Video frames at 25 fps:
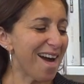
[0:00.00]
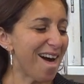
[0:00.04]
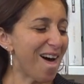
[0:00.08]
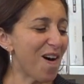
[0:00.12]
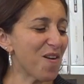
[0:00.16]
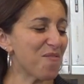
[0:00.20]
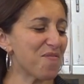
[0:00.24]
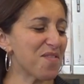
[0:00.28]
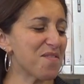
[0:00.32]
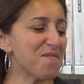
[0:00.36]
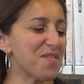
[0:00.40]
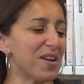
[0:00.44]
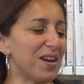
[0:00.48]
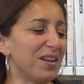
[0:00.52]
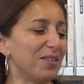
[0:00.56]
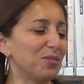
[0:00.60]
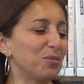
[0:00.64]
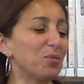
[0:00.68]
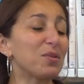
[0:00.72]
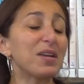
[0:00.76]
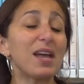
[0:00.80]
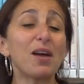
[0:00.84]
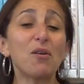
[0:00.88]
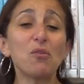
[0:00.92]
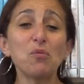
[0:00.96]
Enfin voilà,
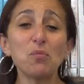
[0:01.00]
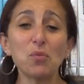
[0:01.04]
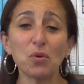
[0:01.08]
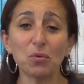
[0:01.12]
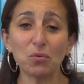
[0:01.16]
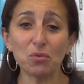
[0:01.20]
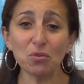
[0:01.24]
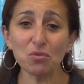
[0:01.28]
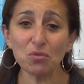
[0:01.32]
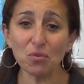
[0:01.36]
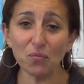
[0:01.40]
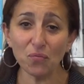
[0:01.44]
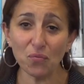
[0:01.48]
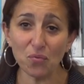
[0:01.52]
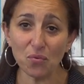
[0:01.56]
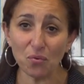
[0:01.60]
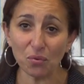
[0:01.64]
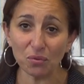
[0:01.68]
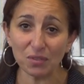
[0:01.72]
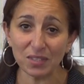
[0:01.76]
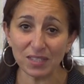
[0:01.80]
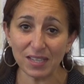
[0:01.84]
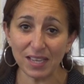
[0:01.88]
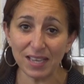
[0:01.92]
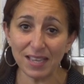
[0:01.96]
donc un roman que je vous
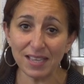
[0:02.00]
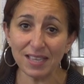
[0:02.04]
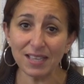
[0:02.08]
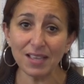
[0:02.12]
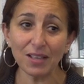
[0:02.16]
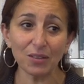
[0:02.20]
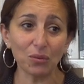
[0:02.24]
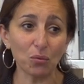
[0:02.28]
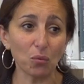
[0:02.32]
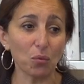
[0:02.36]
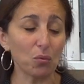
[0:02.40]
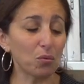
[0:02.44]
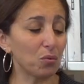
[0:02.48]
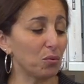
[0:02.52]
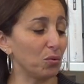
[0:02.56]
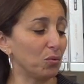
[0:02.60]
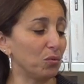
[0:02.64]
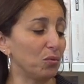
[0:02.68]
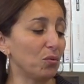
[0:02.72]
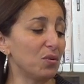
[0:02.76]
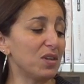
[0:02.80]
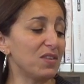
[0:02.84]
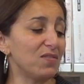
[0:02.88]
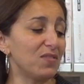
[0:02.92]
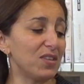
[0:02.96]
conseille, donc
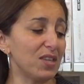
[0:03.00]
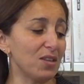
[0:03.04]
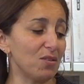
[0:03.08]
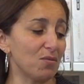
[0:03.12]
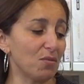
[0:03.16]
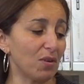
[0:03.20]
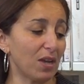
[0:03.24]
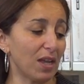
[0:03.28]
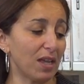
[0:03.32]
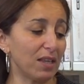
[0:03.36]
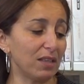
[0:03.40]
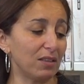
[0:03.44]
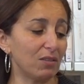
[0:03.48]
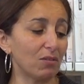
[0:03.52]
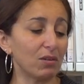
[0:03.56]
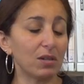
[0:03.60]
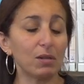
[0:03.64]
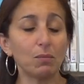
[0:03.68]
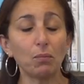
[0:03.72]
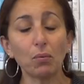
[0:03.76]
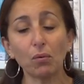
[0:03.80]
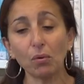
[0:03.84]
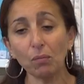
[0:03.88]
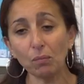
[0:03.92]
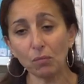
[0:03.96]
d'Olivier Norek dans
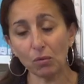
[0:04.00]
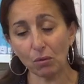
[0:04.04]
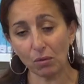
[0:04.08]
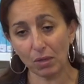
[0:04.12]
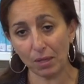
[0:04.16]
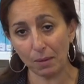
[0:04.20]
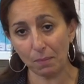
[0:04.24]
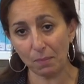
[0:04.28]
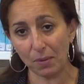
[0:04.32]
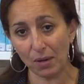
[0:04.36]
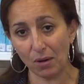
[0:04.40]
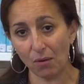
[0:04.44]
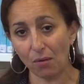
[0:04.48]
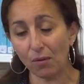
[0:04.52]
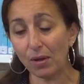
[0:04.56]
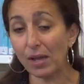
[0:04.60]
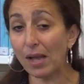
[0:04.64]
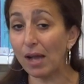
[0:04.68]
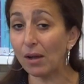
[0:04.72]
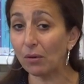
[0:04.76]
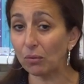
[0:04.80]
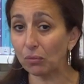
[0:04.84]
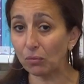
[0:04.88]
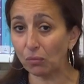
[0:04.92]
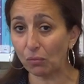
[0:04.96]
les brumes de Capellan
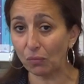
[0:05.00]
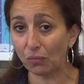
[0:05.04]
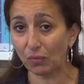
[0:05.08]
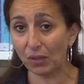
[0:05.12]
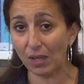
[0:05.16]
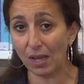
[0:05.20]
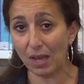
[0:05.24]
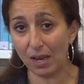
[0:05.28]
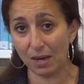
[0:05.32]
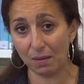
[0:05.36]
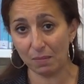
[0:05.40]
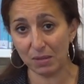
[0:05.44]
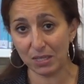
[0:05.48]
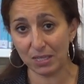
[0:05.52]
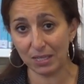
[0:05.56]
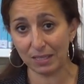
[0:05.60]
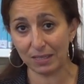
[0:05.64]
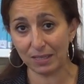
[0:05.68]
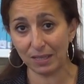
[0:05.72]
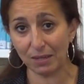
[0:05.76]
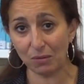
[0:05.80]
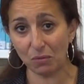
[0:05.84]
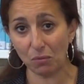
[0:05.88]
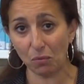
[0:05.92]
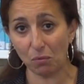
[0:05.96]
à retrouver à la
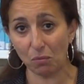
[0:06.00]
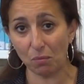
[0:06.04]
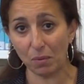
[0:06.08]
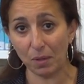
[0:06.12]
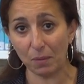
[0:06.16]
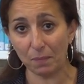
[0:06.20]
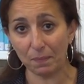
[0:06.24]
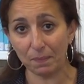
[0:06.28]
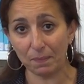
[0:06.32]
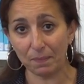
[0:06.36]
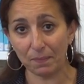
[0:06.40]
médiathèque de Romba.